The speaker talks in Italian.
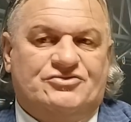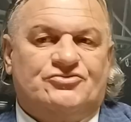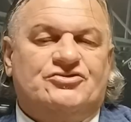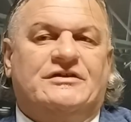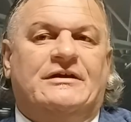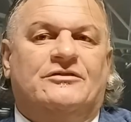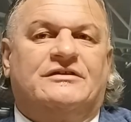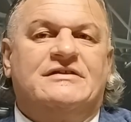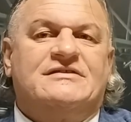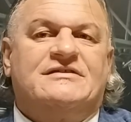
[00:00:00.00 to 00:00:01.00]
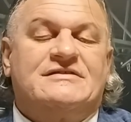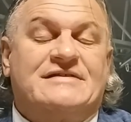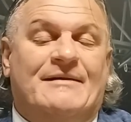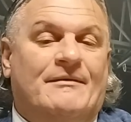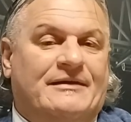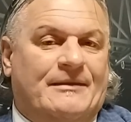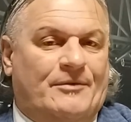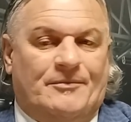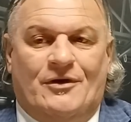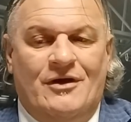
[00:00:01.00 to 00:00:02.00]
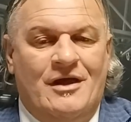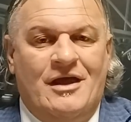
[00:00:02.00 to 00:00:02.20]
sono uscite le notizie di stampa perché proprio